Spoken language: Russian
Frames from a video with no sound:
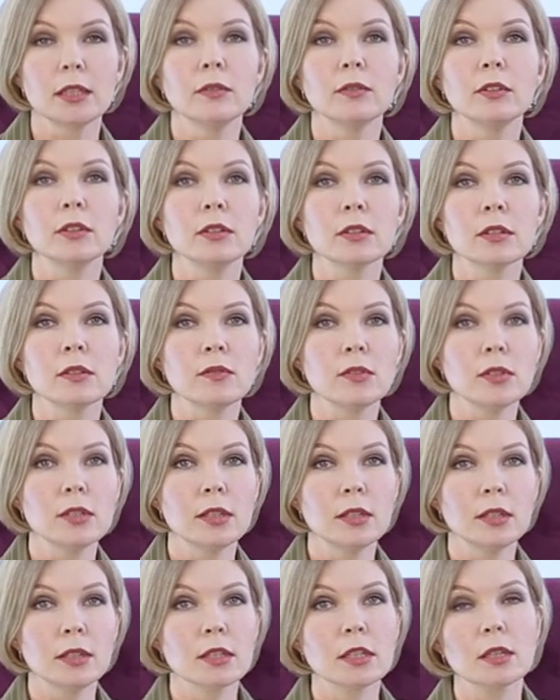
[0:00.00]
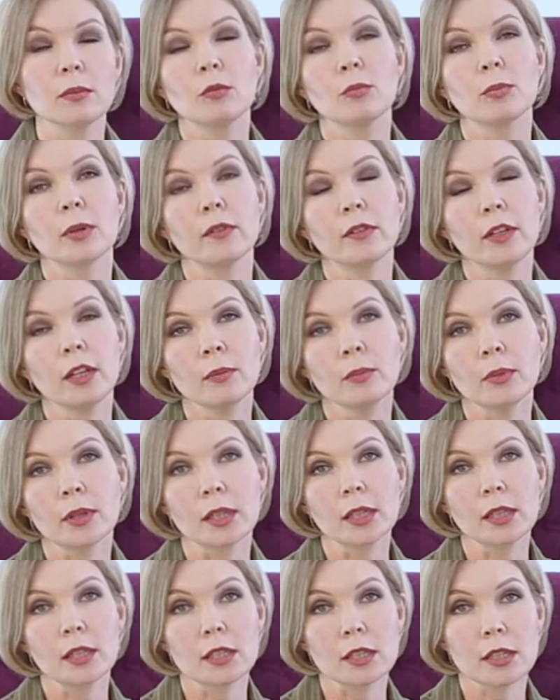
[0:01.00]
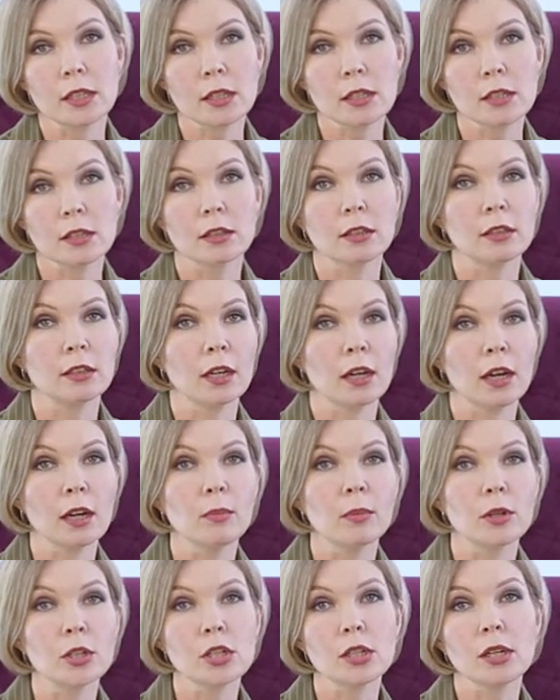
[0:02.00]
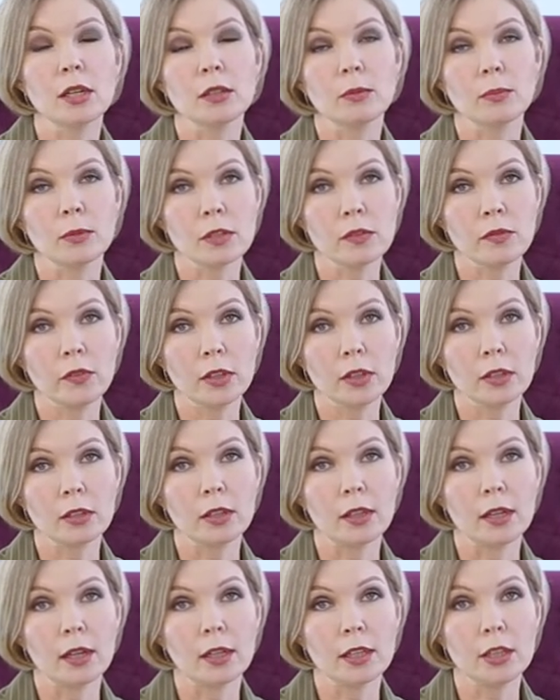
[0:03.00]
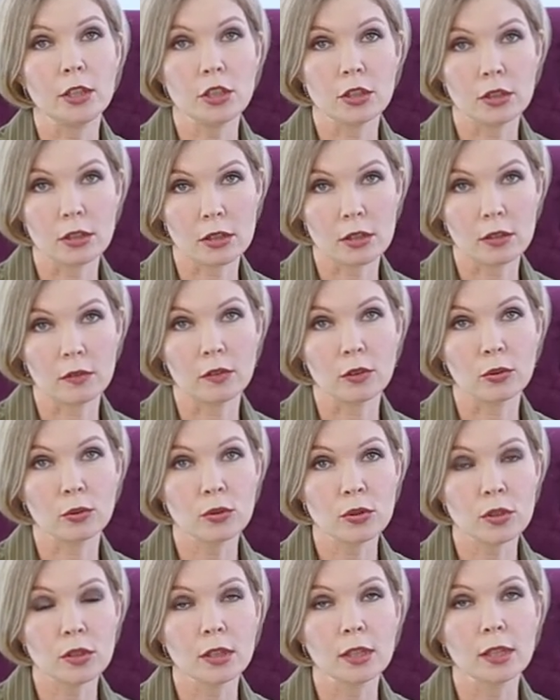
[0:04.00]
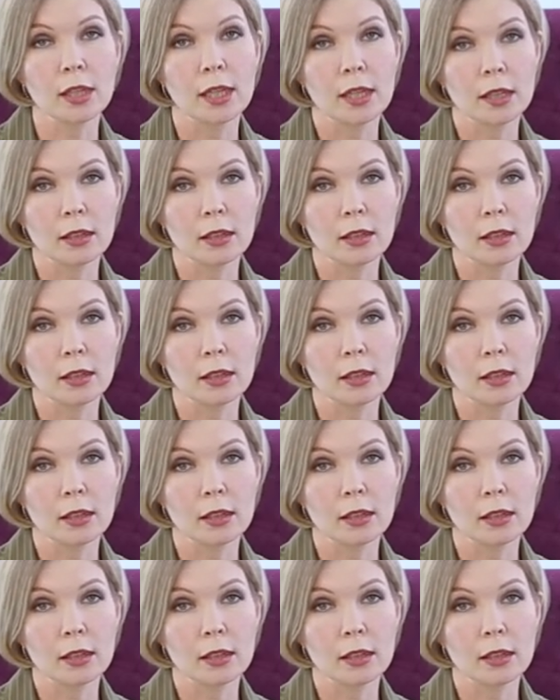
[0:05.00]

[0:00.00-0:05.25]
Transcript: И в этой связи самоуправляемые организации – это такая большая атмосфера для личностного роста,